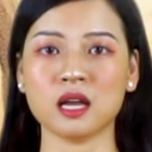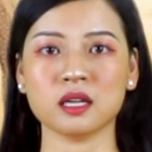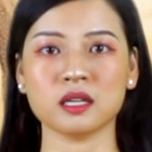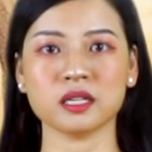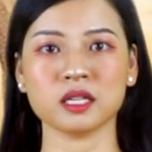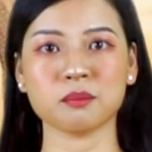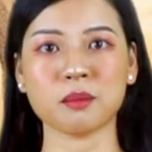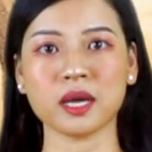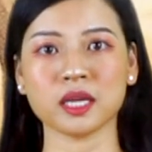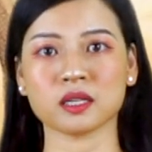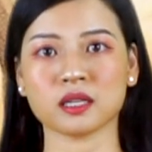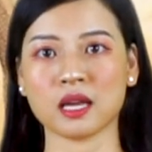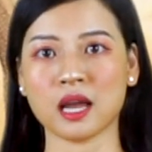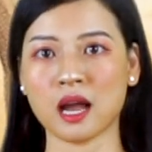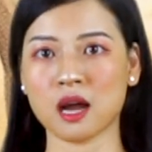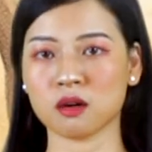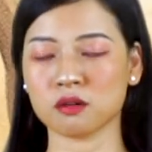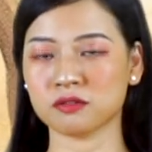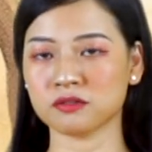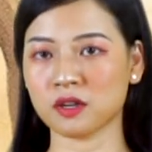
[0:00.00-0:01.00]
Lý Bạch
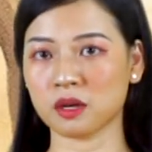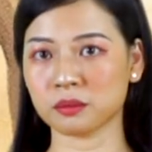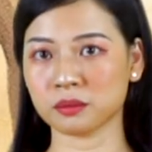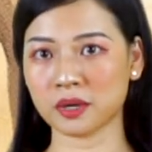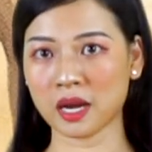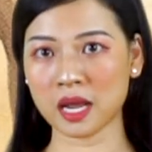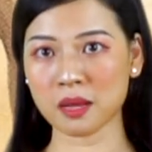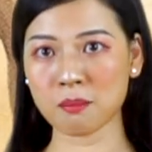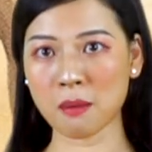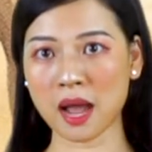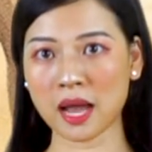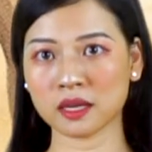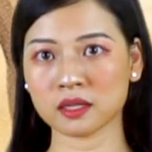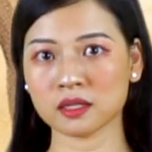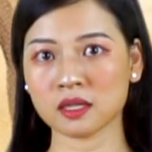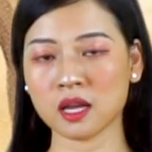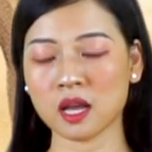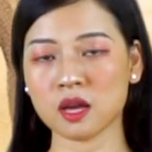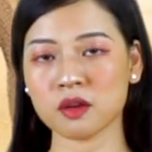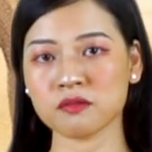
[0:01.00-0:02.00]
hào phóng đãi bạn
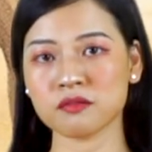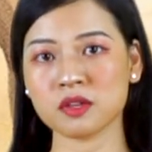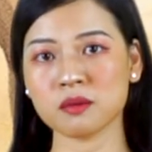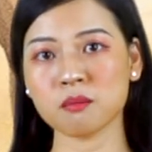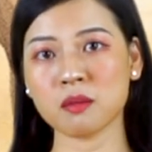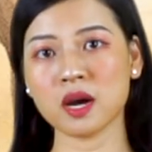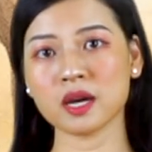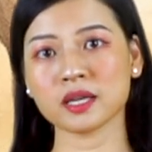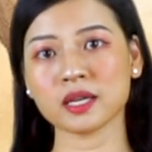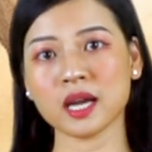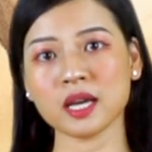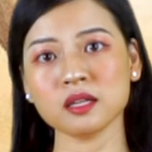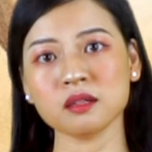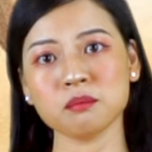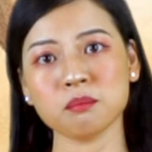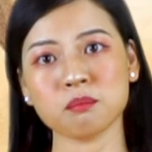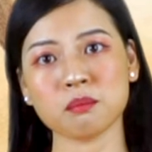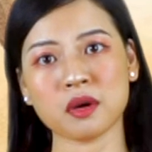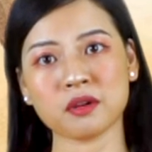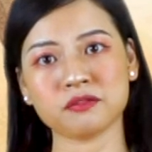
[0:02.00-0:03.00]
vì mời
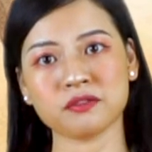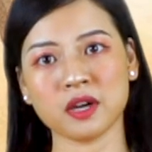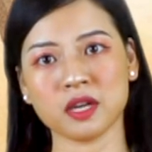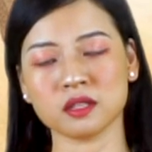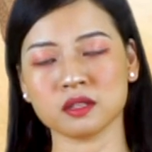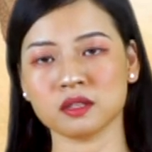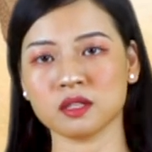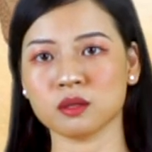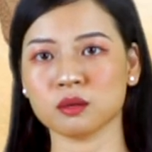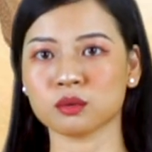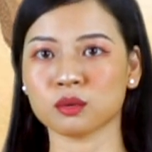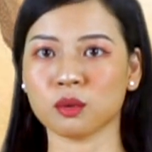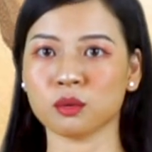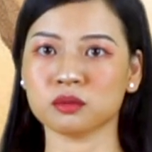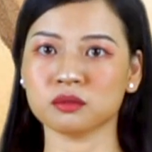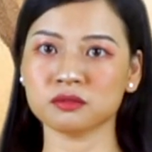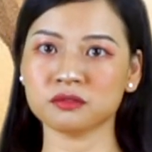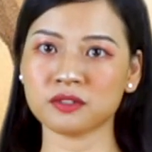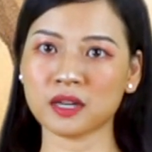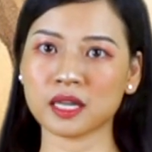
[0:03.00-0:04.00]
khách mà phải tiêu
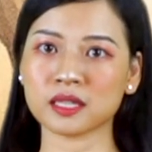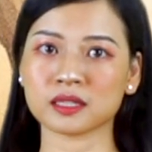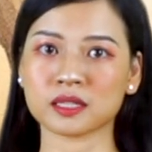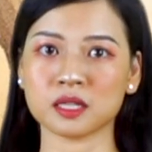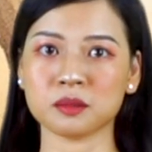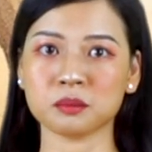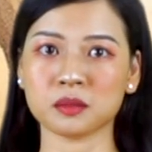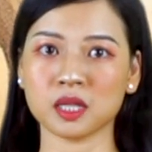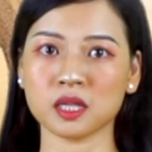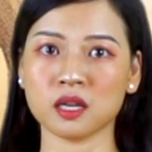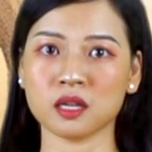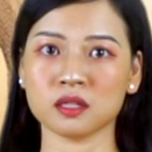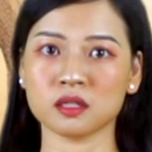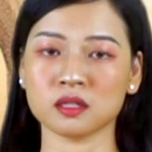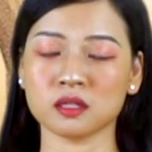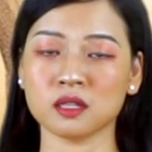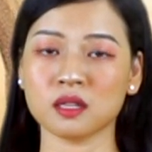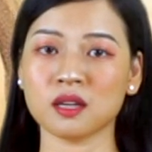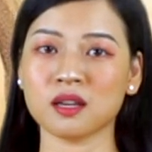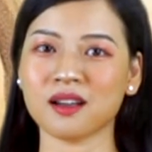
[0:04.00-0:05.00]
tốn vạn kim tiền.
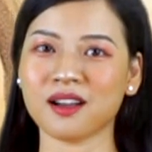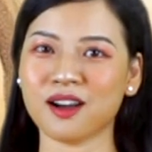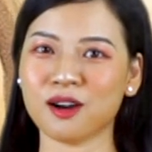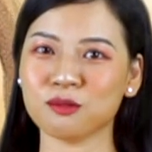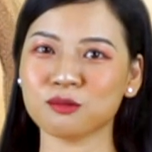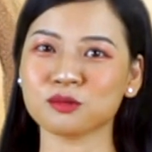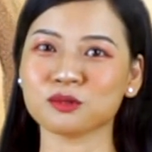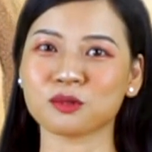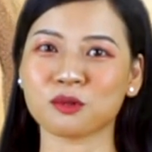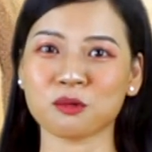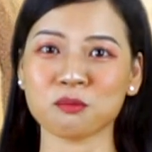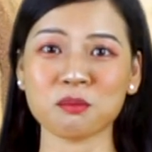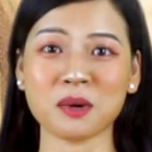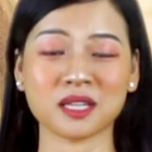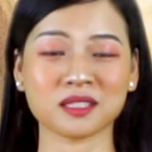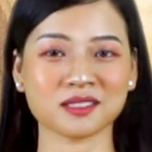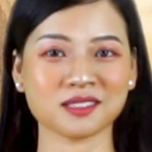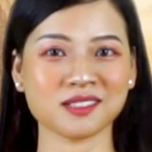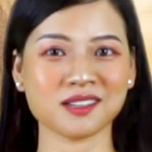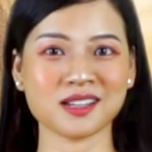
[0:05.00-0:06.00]
Ông cũng bật
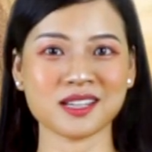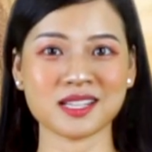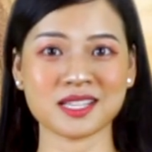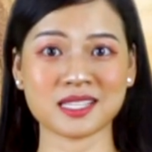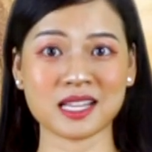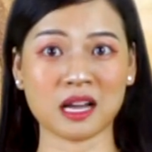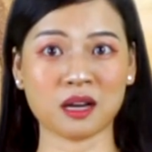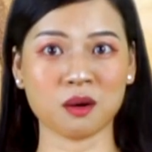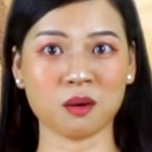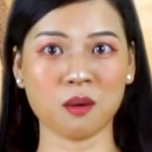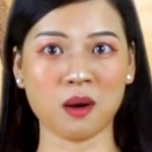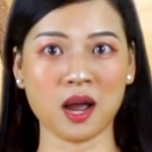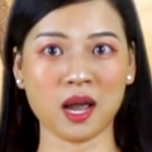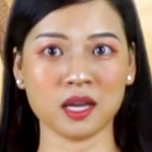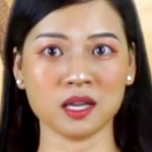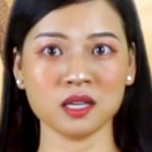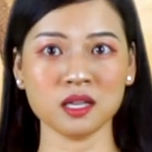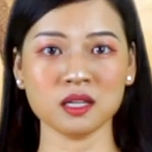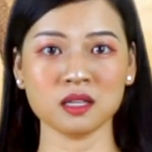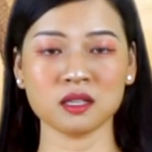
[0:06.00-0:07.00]
cười sảng
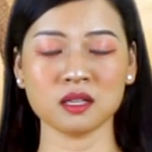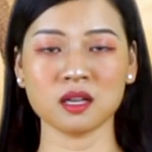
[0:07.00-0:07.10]
khoái.